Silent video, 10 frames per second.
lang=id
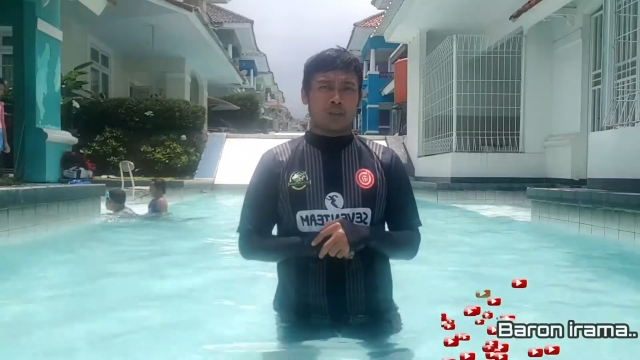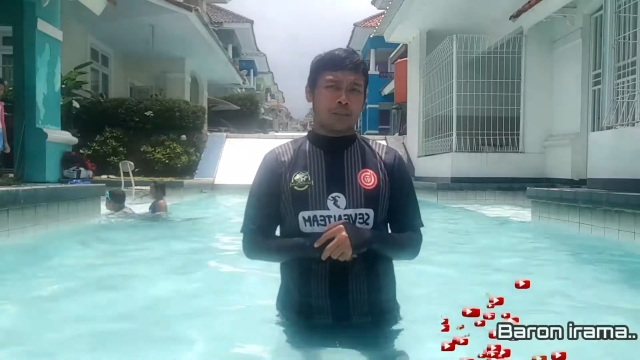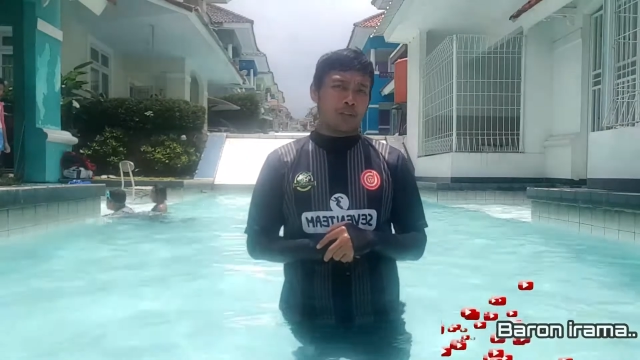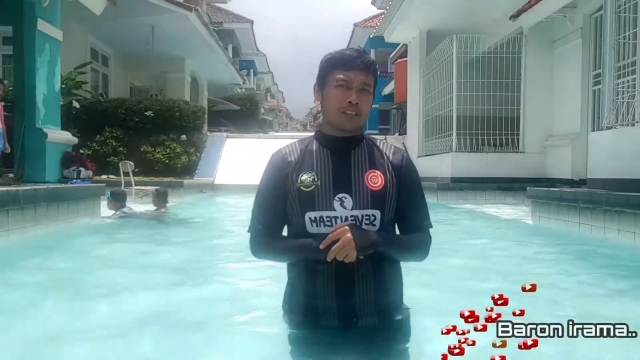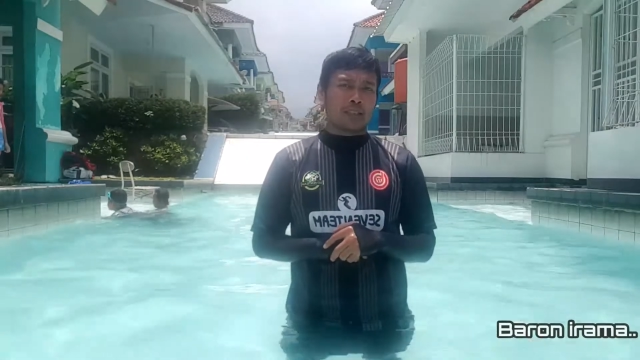gua
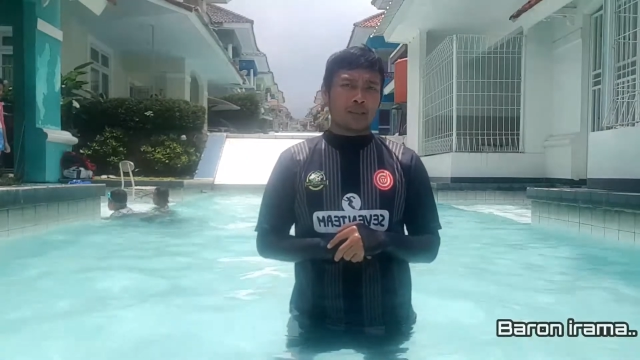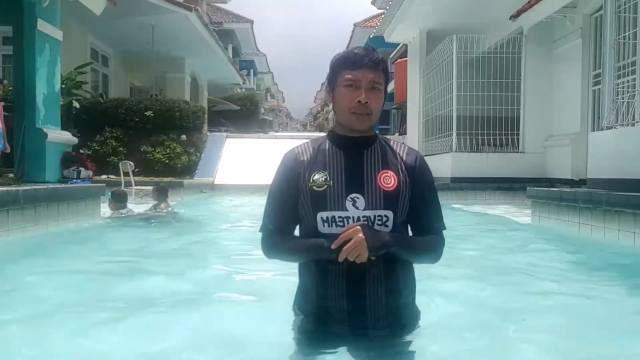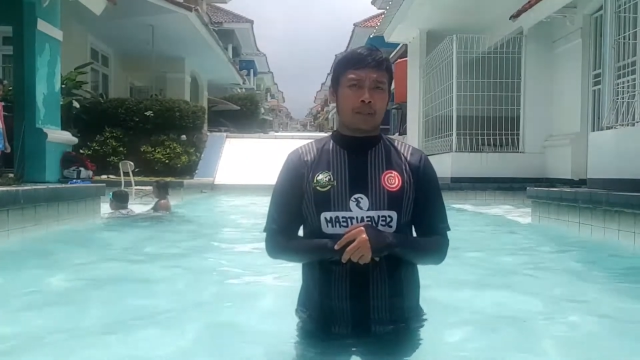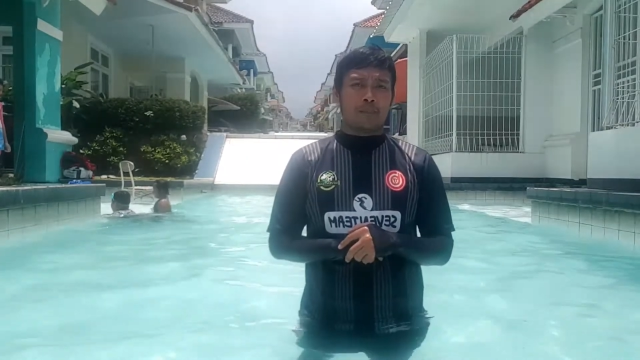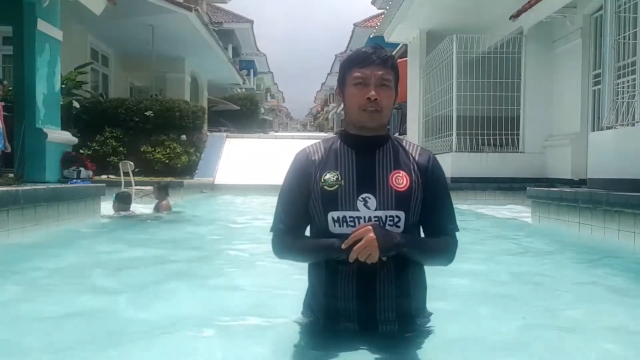Bonerama
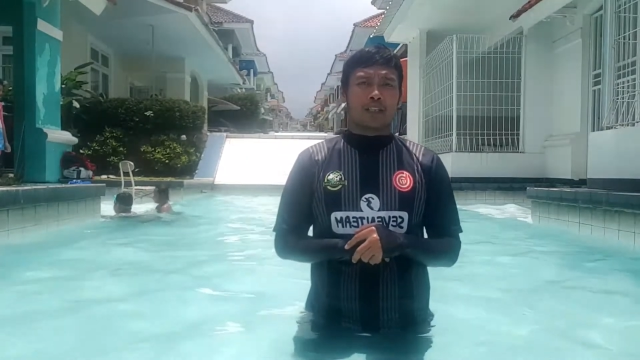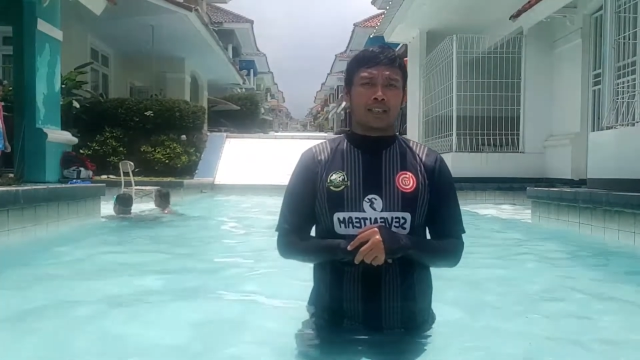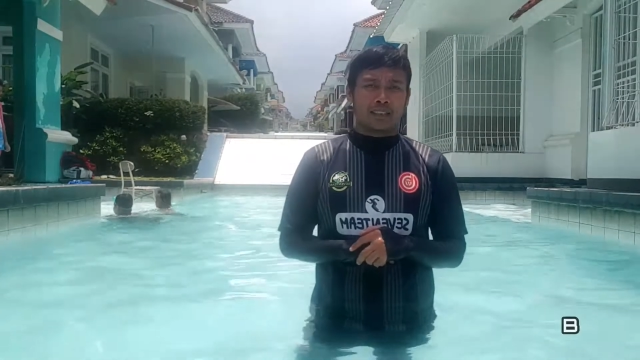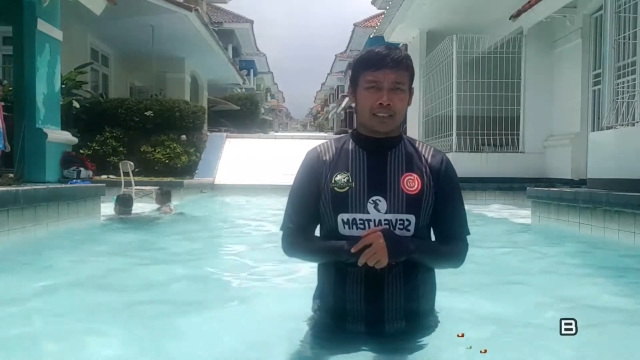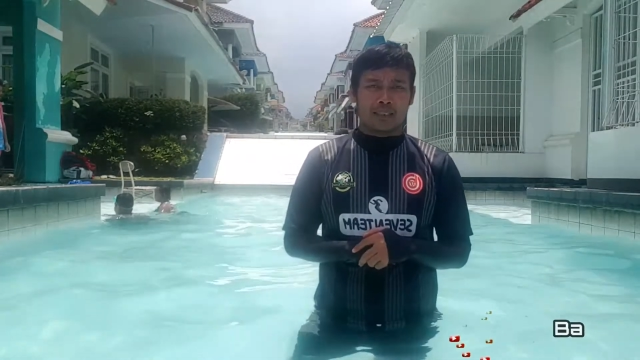melaporkan
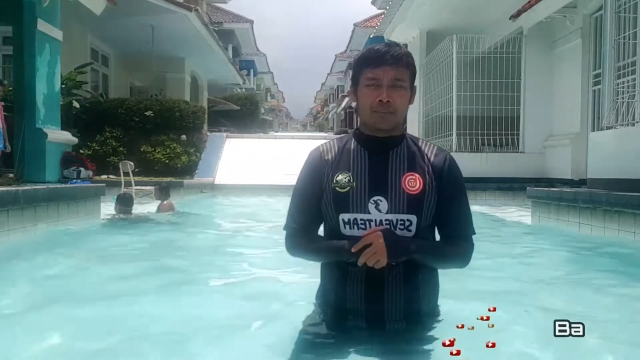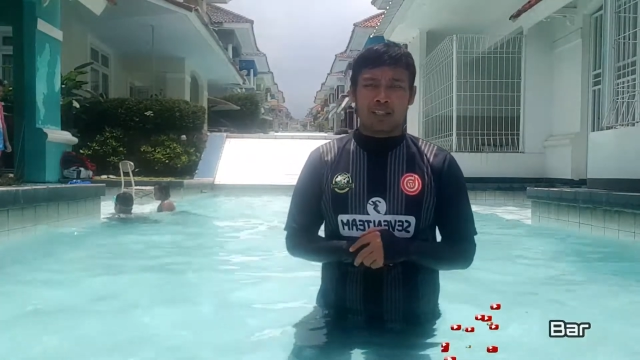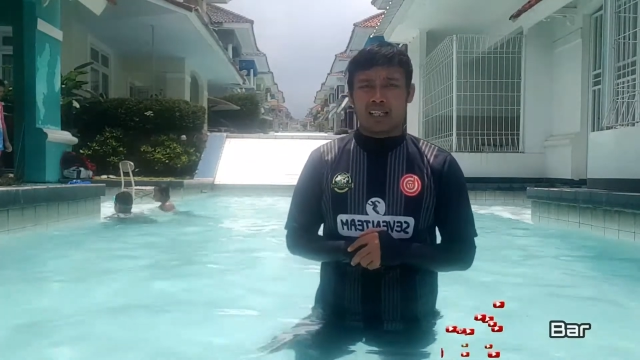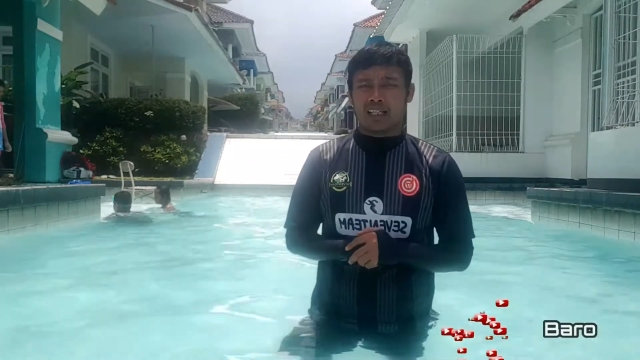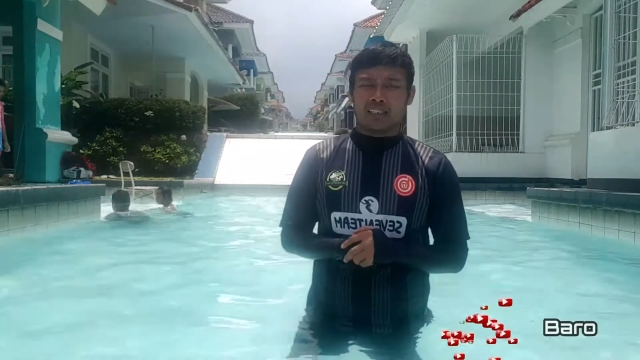dari
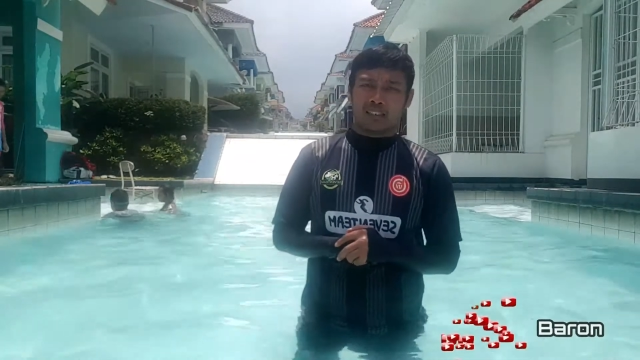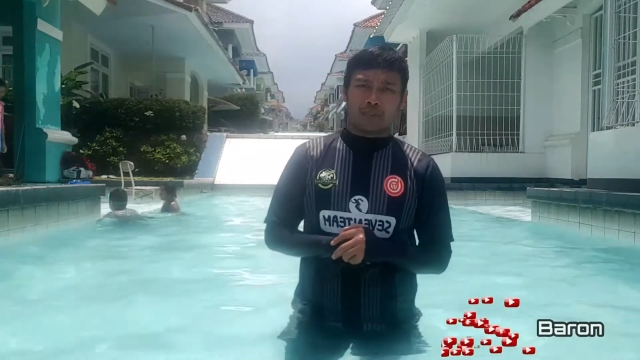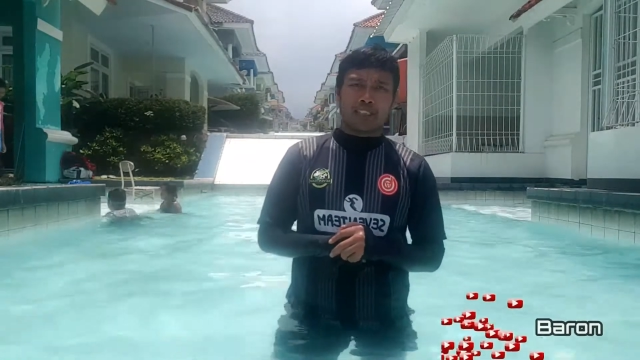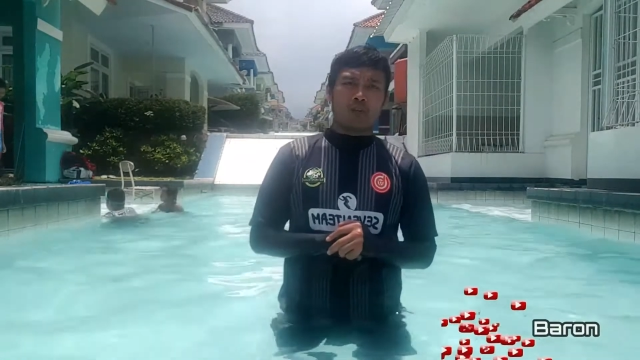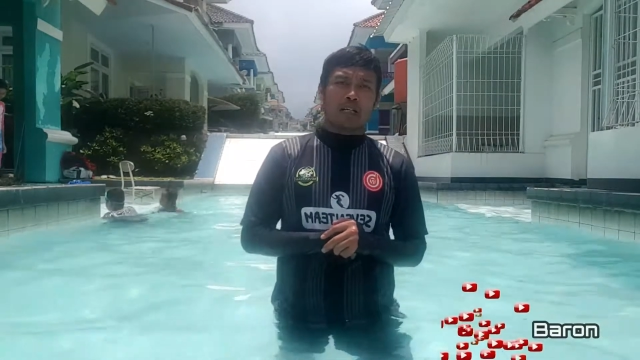Villa
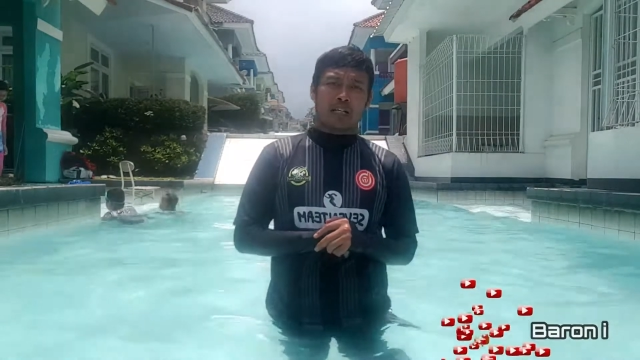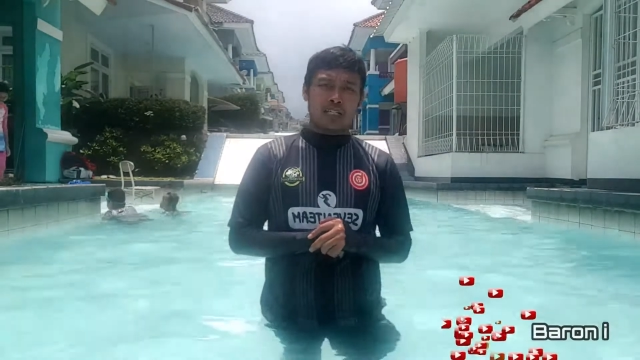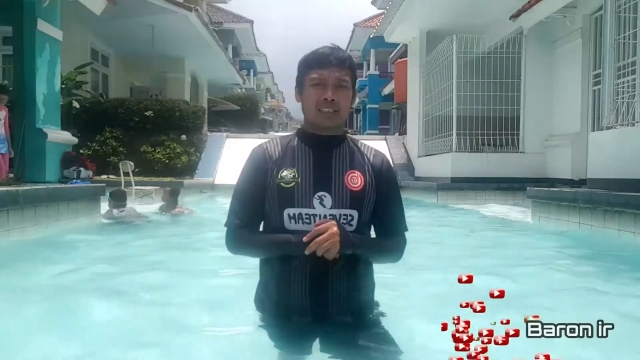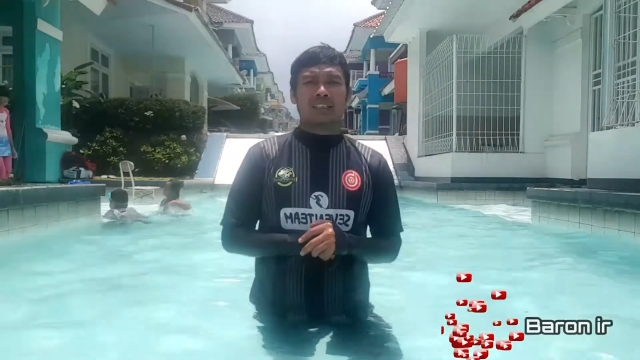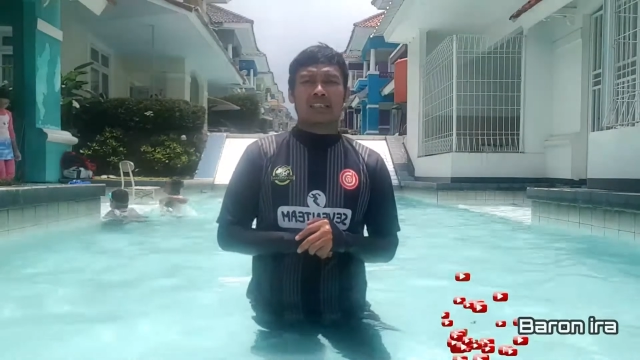
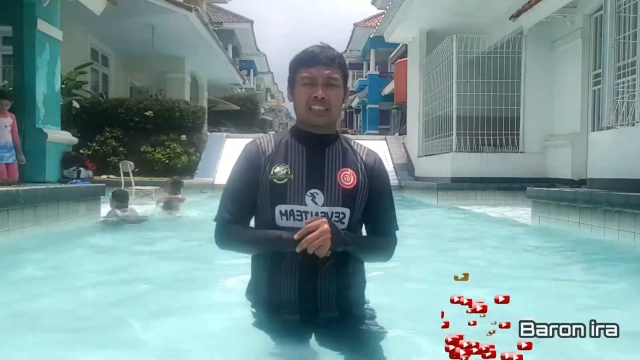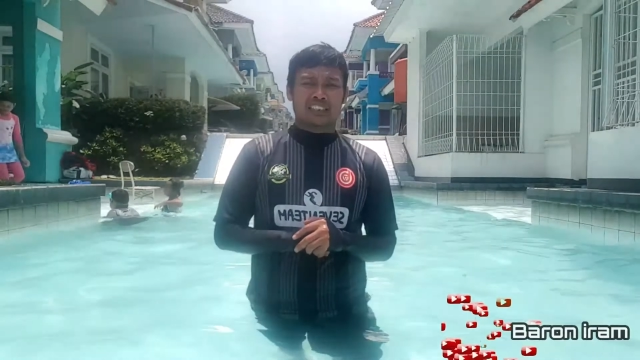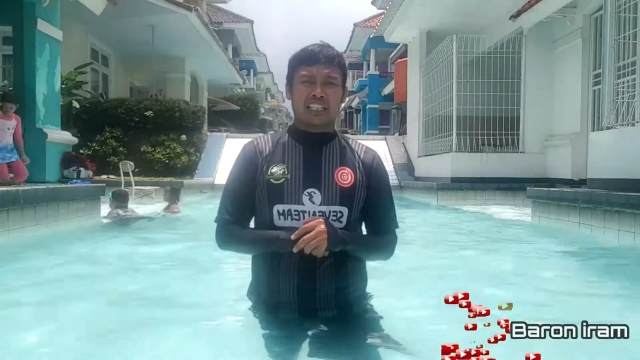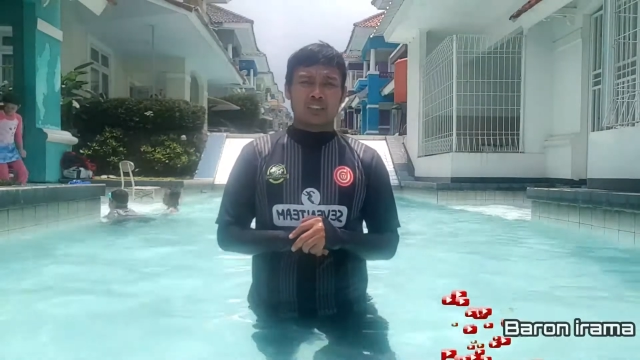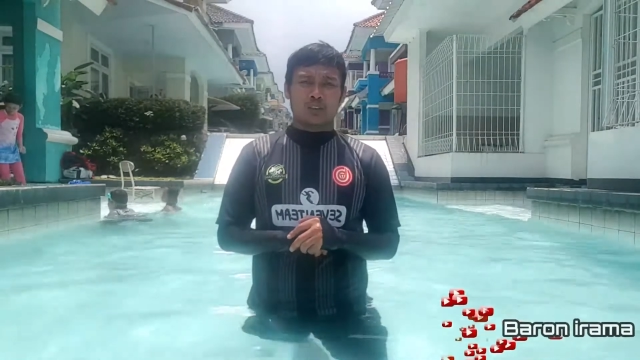Cipendawa,
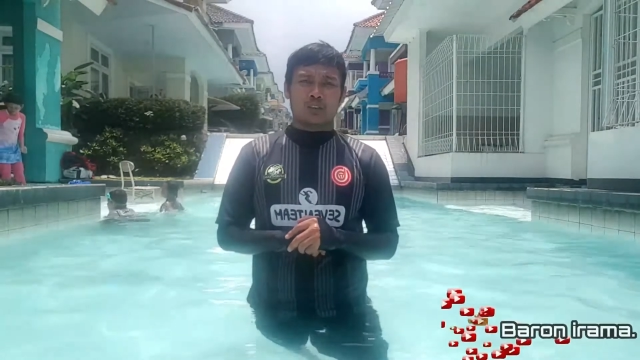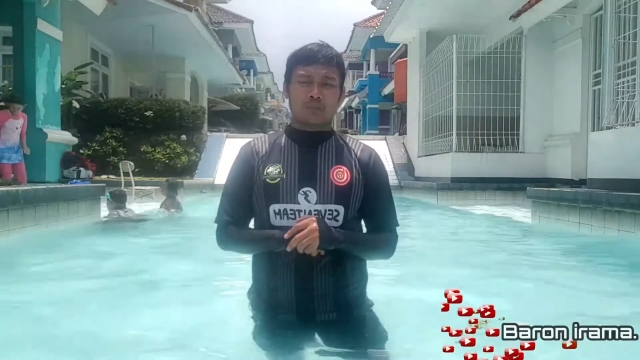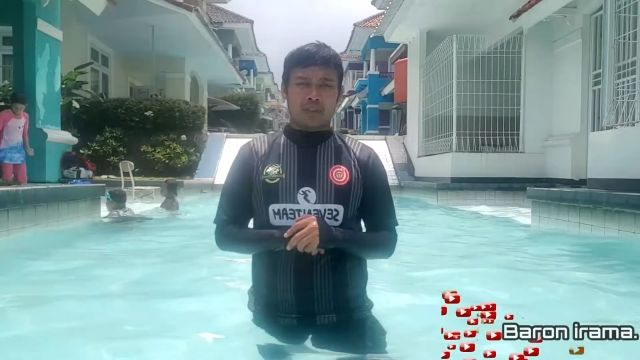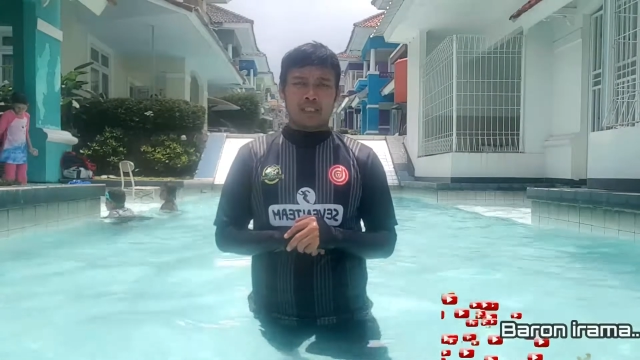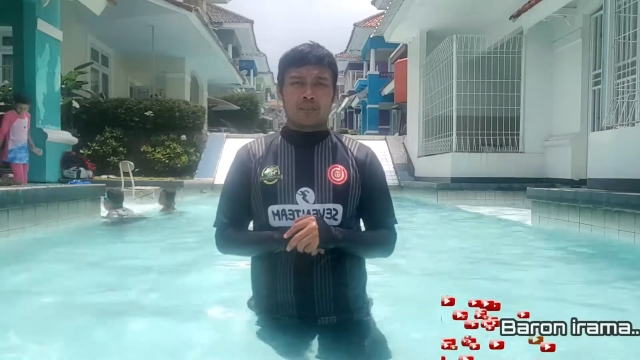Cianjur,
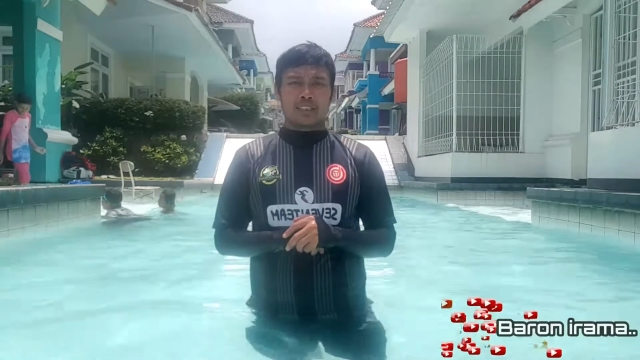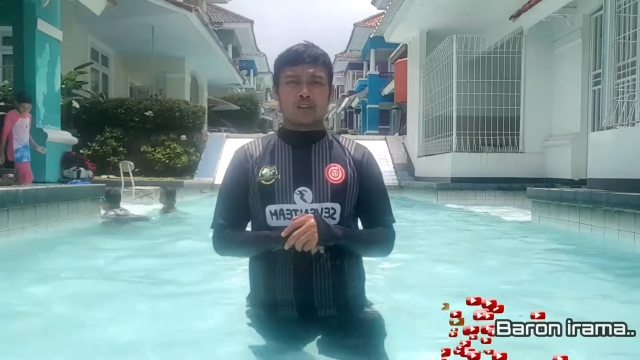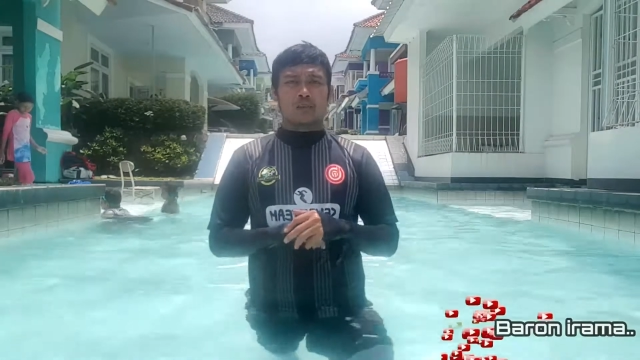Malibar Jawa